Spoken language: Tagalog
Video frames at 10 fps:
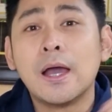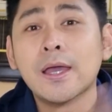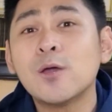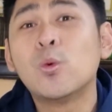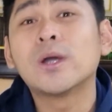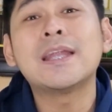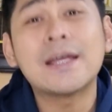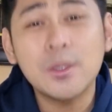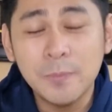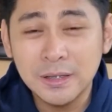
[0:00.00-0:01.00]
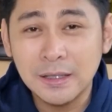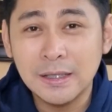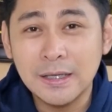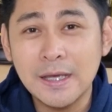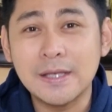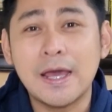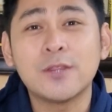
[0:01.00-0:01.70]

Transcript: Ayan, wag na natin patagalin.